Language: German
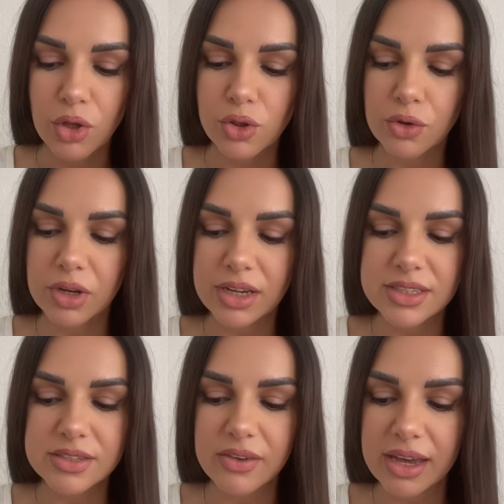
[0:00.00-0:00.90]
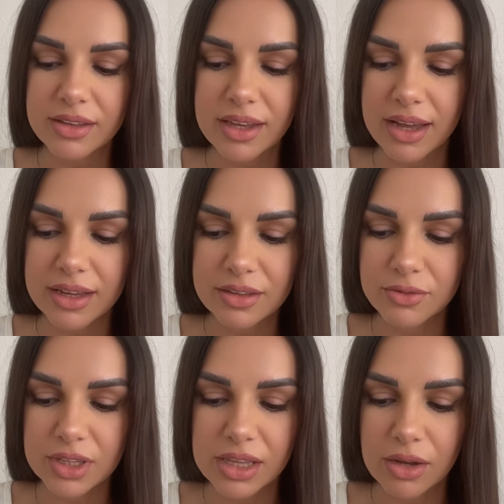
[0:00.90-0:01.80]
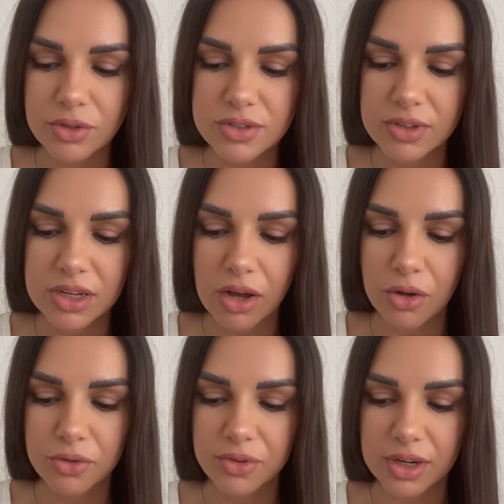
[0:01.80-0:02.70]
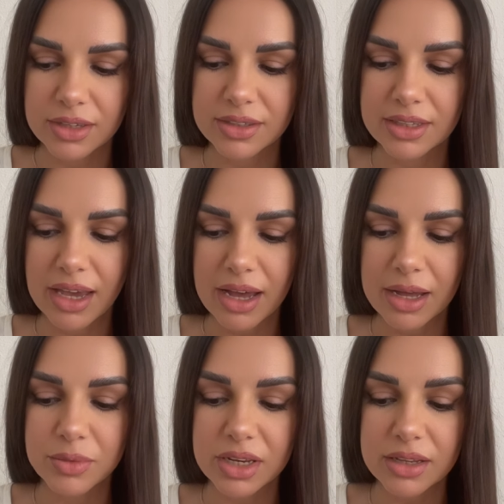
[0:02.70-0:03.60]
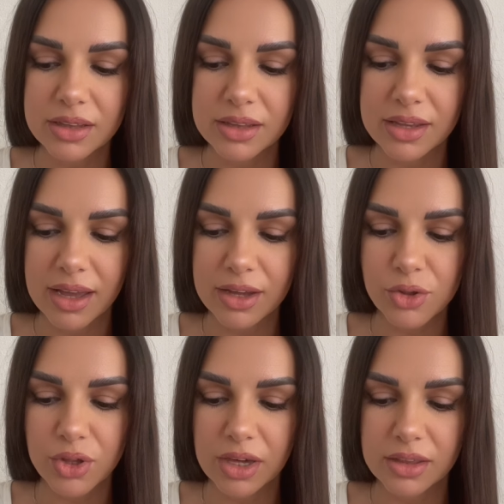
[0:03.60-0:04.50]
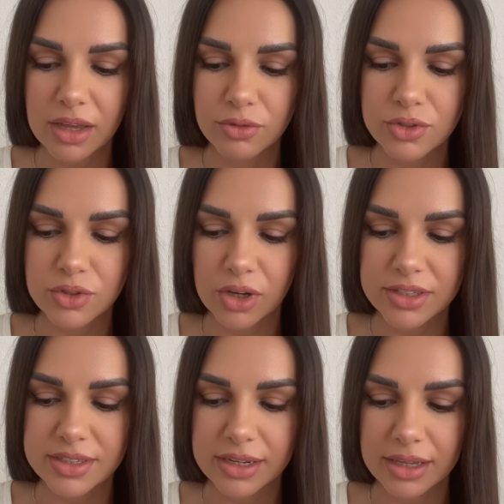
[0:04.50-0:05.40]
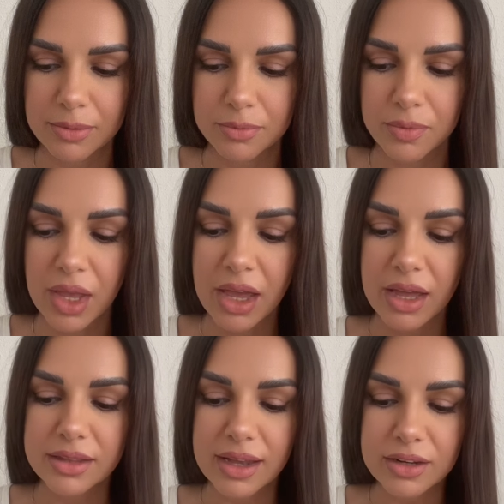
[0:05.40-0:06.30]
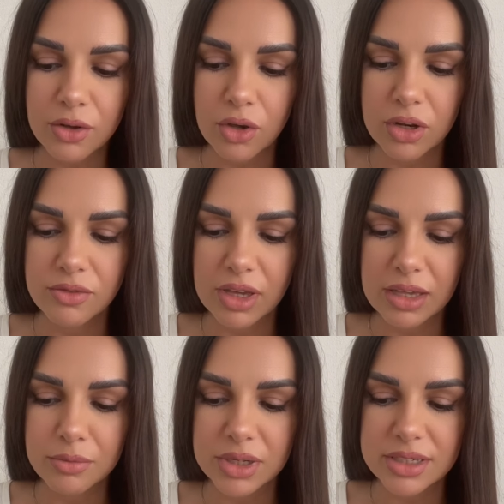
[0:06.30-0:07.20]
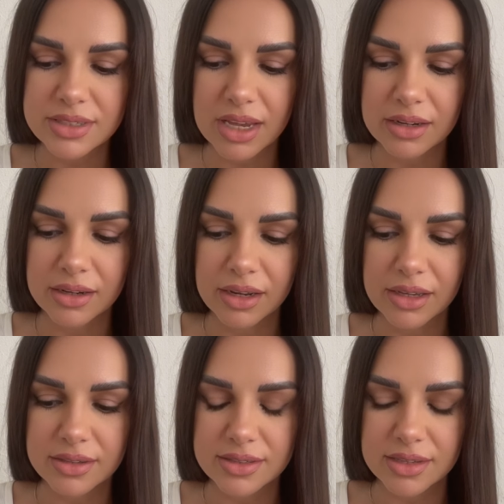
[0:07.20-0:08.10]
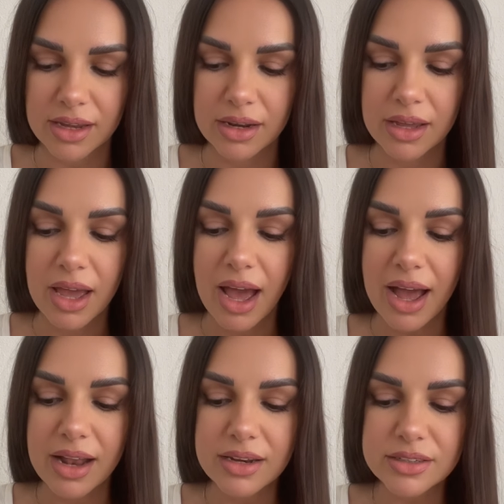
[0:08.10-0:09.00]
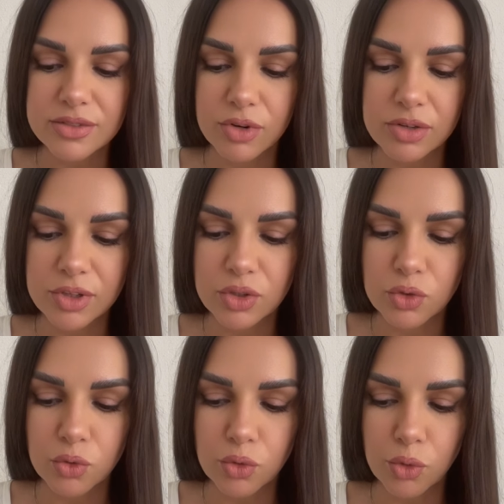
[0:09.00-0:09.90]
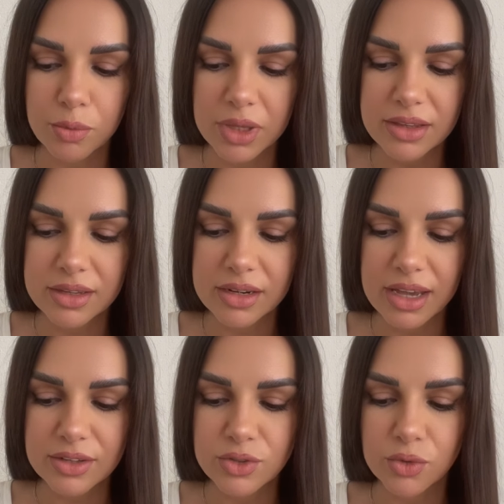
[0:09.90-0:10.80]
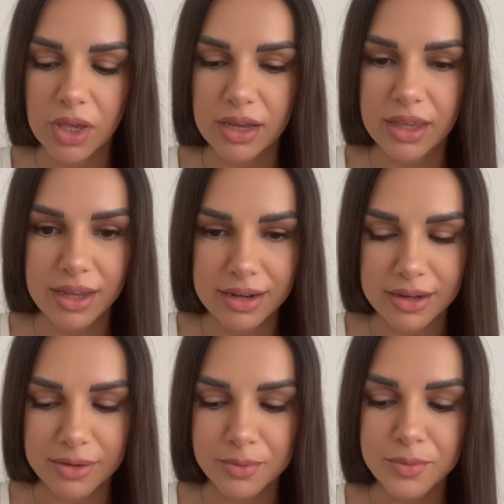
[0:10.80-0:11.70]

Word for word: Schon nach zwei Tagen wird er uns wieder aufrichten. Ja, am dritten Tag schenkt er uns neues Leben. Dann können wir immer in seiner Nähe sein. Alles wollen wir tun, um ihn, den Herrn, zu erkennen.